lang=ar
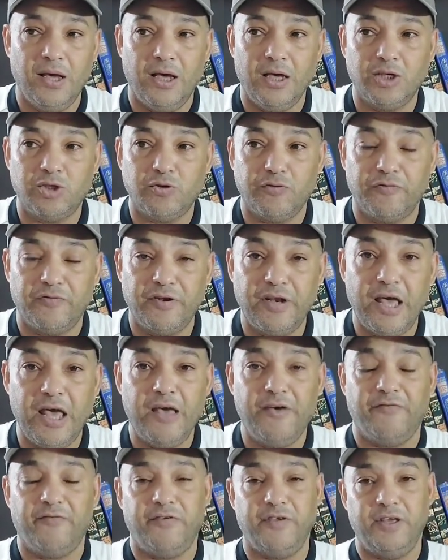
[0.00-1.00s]
آه،
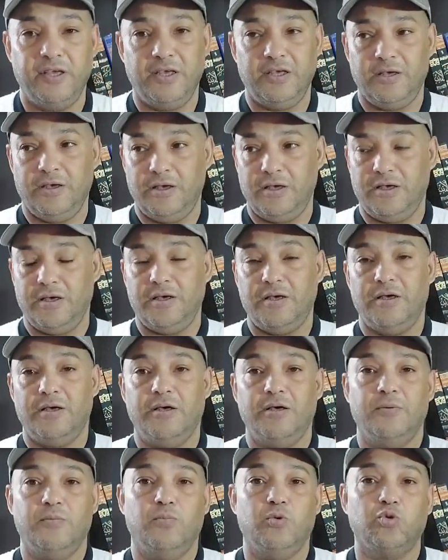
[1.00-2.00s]
شفناه في
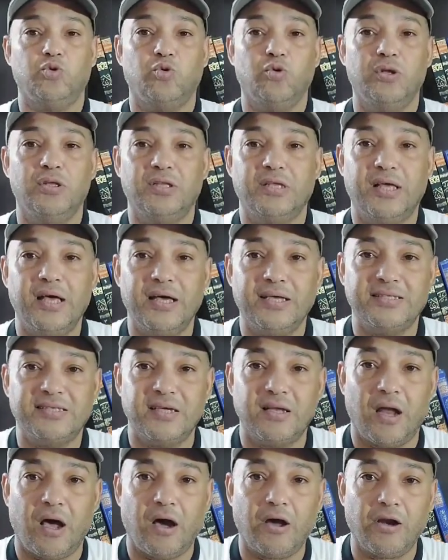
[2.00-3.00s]
آه، بطولة كأس
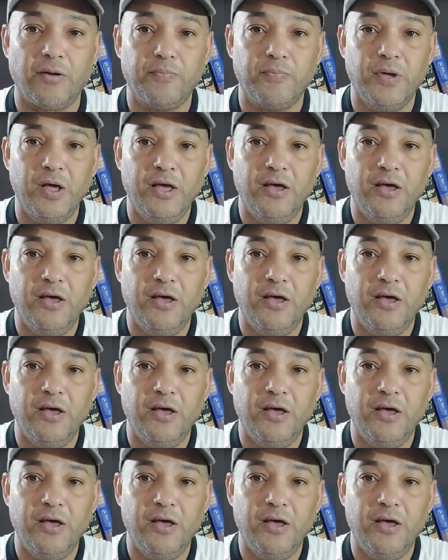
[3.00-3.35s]
العرب